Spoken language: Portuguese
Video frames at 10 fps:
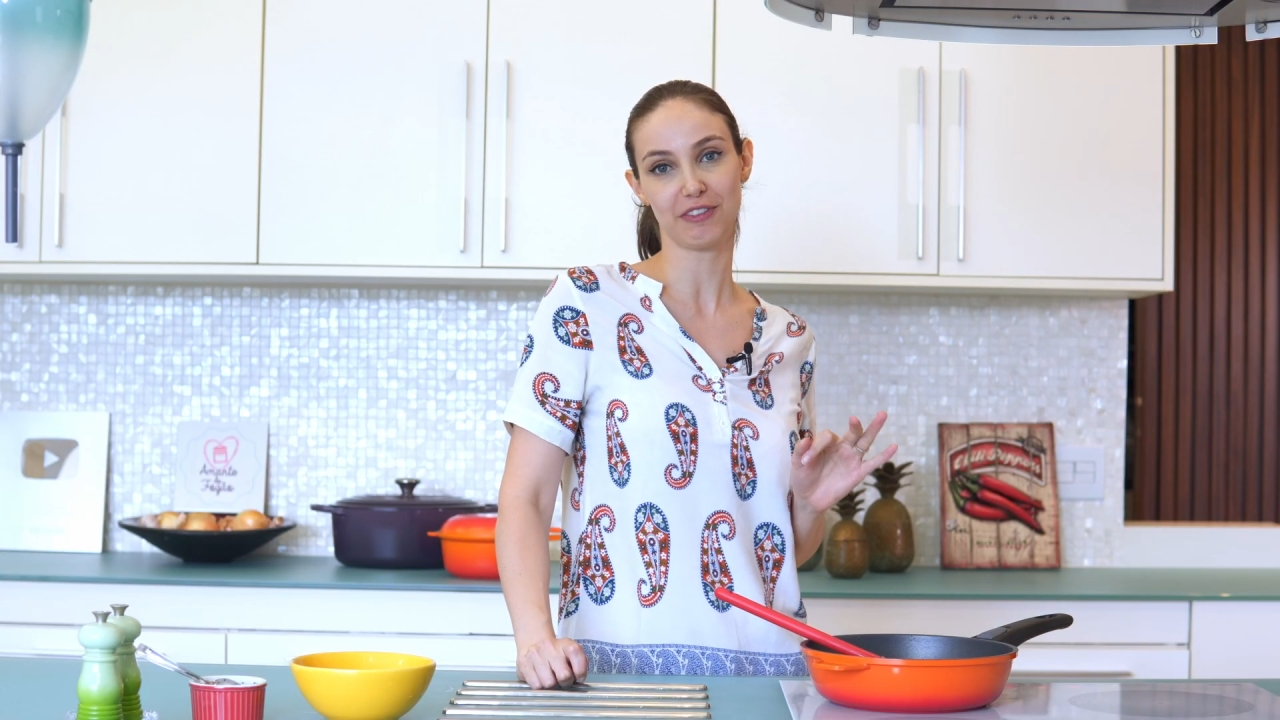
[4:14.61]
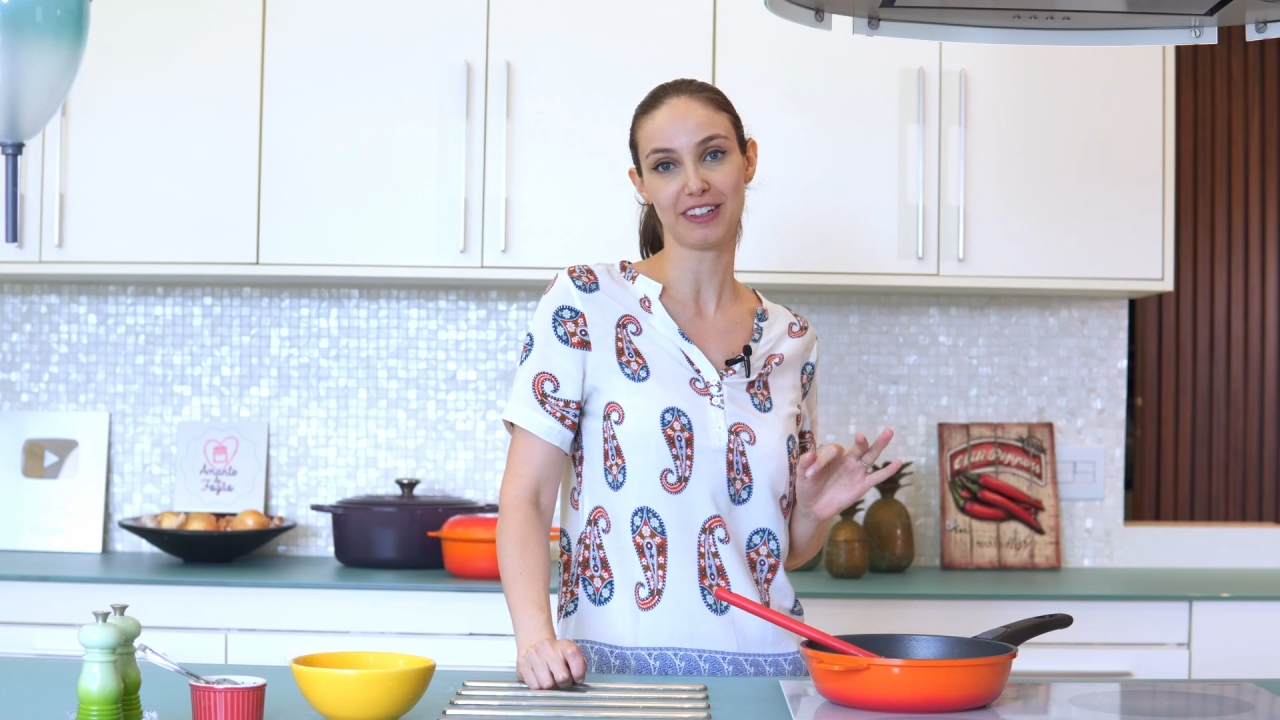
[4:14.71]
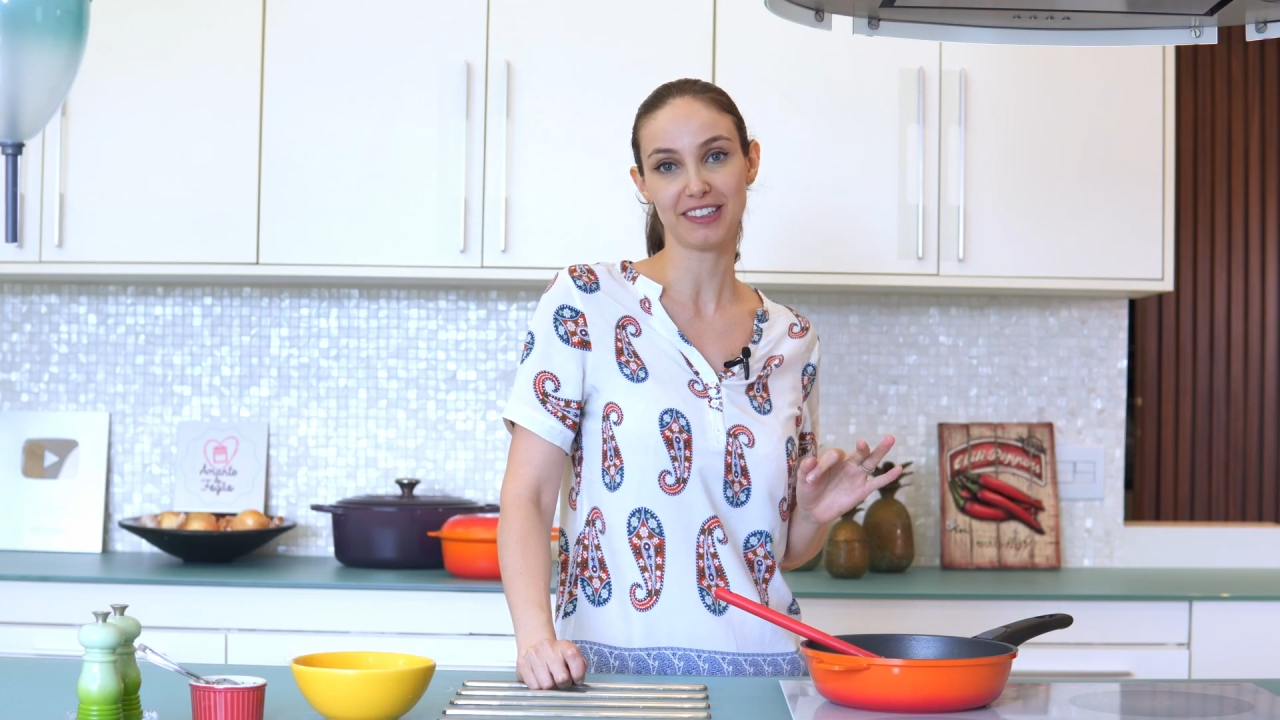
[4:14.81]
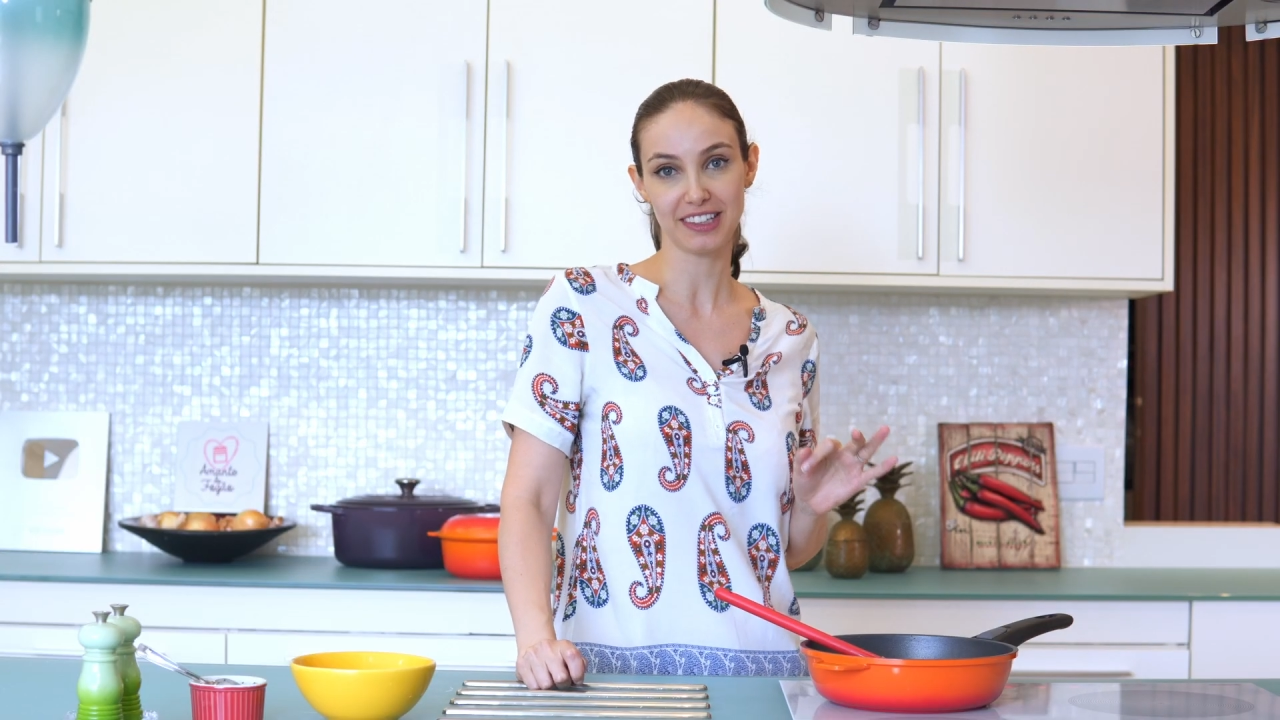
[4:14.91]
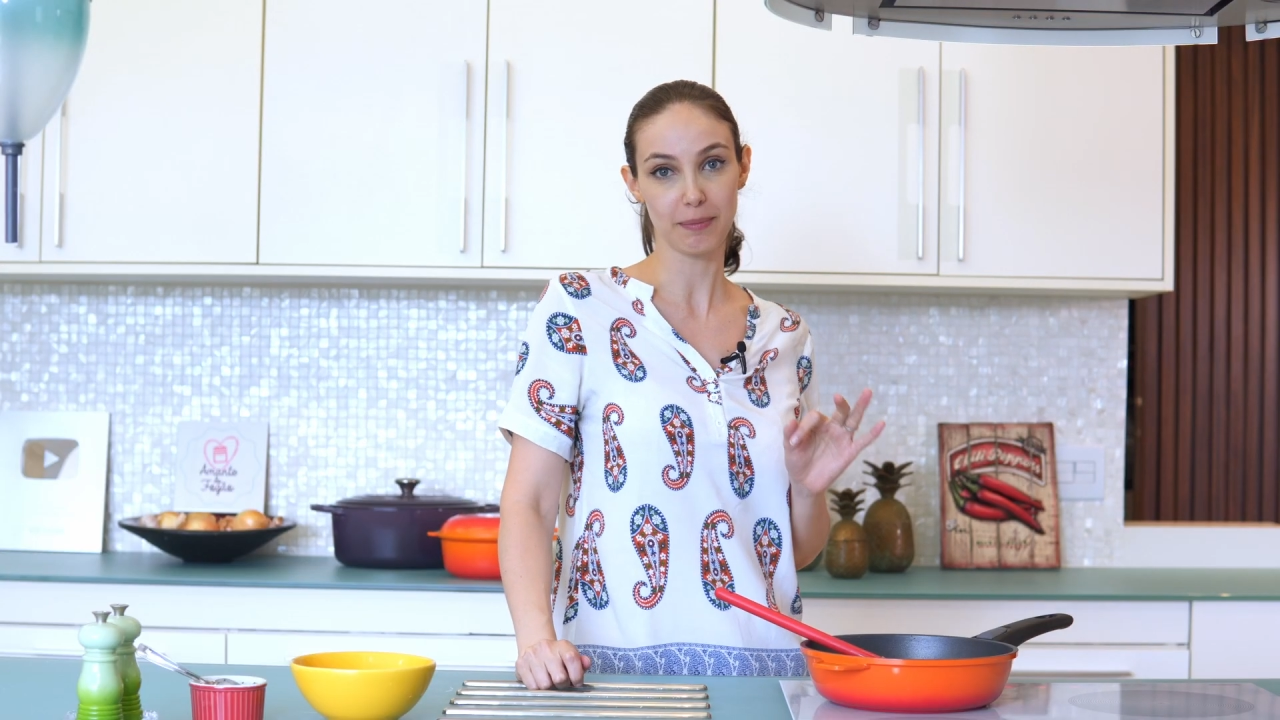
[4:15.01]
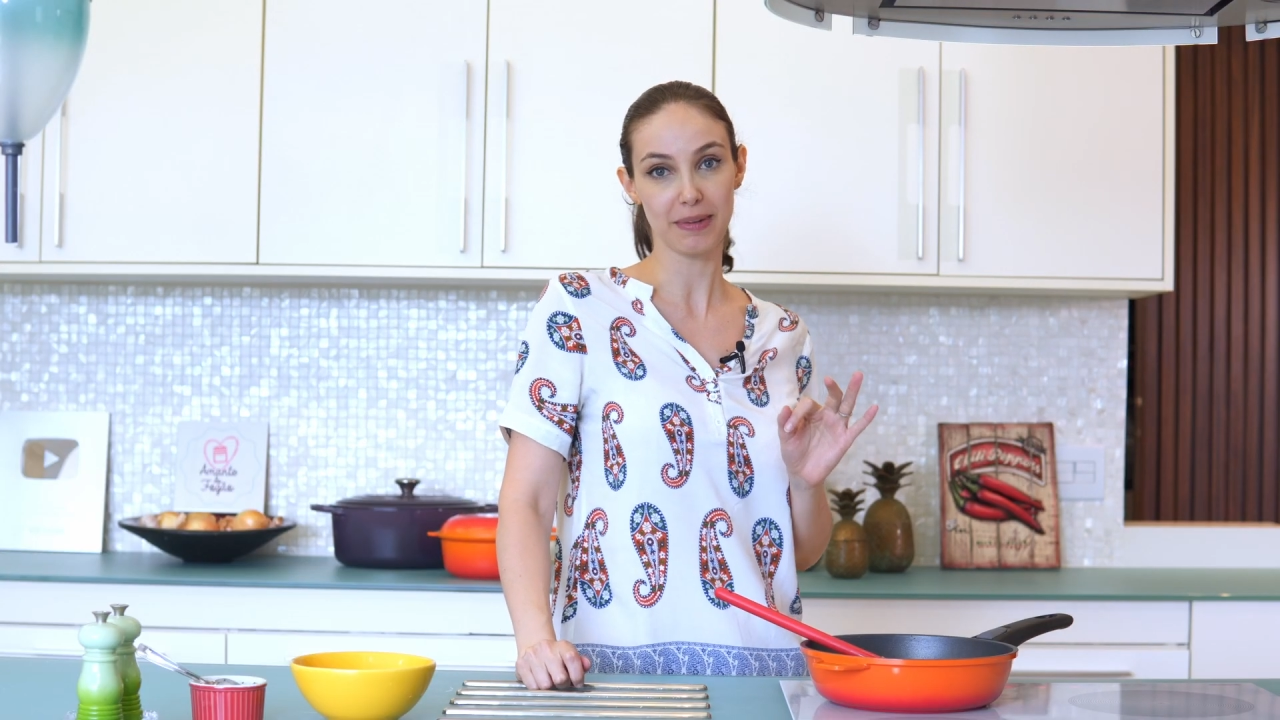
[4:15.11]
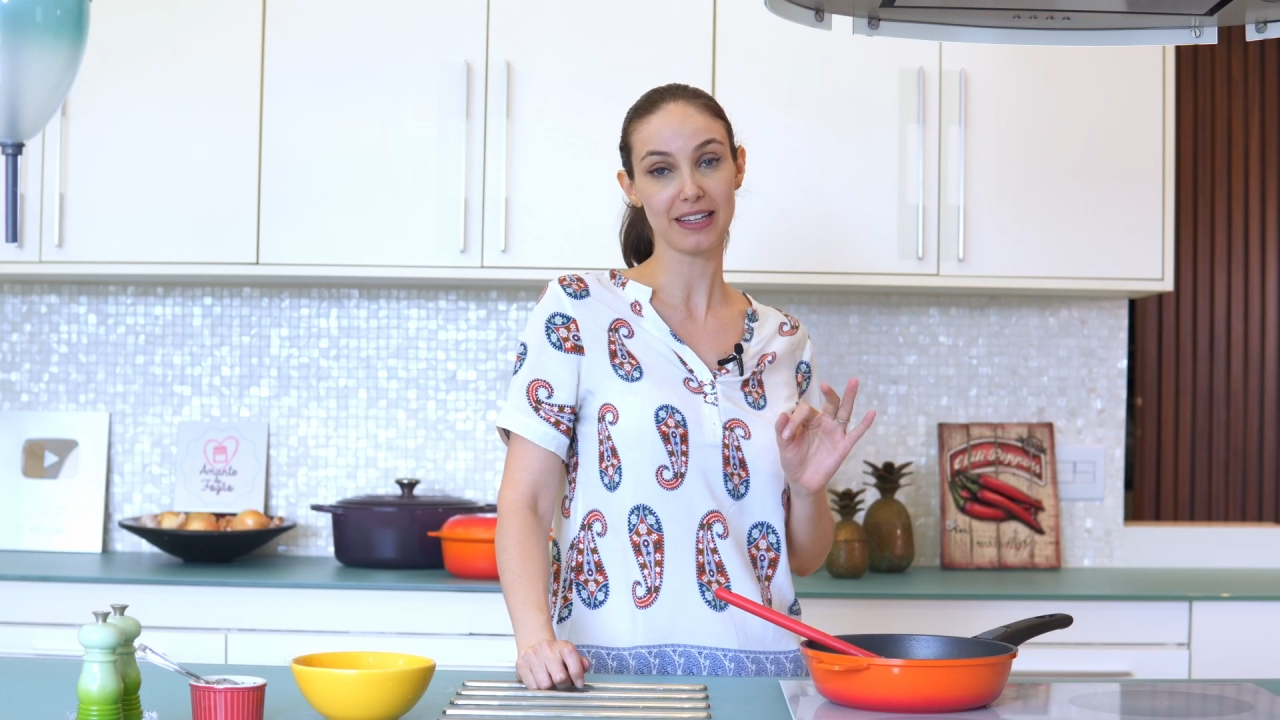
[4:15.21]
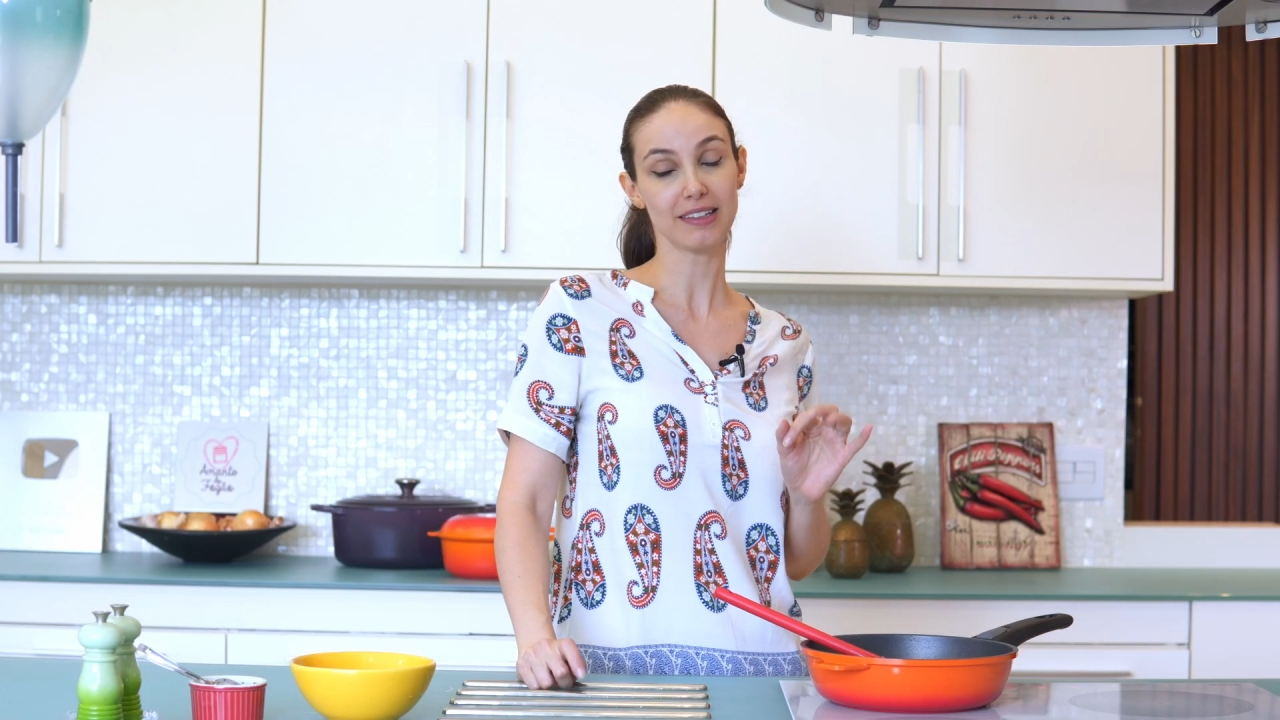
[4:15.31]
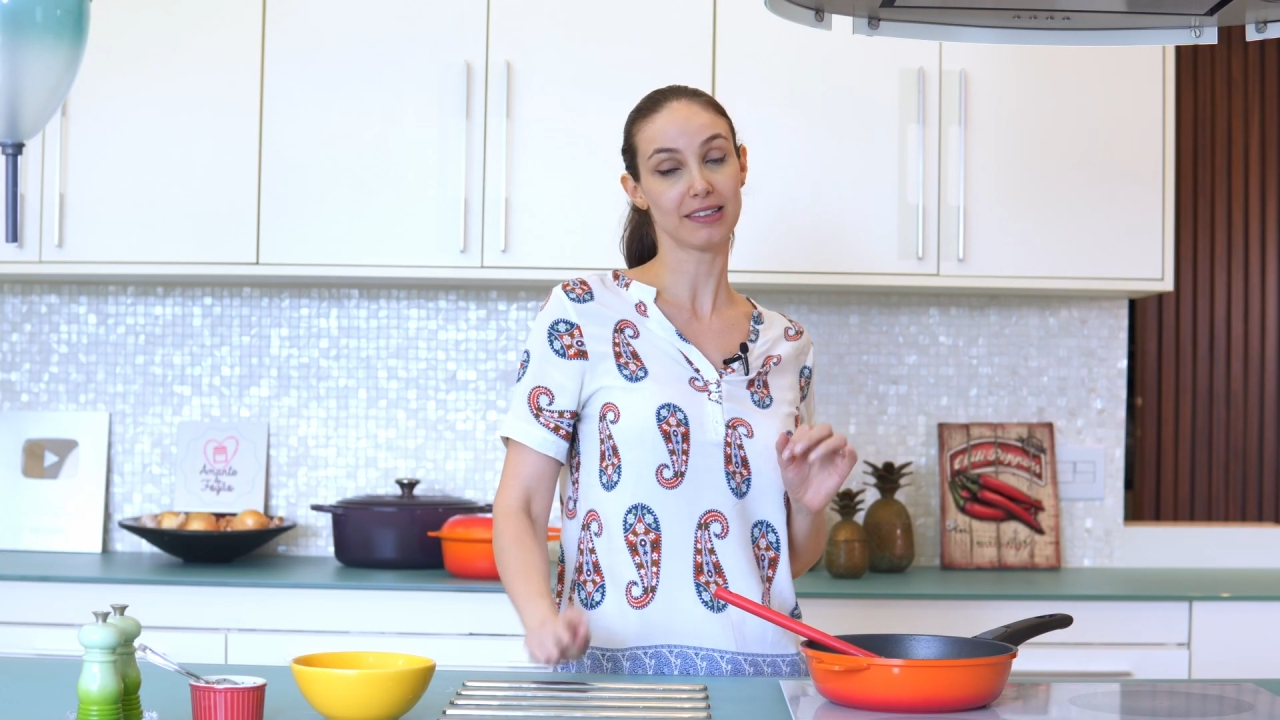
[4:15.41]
fazer também,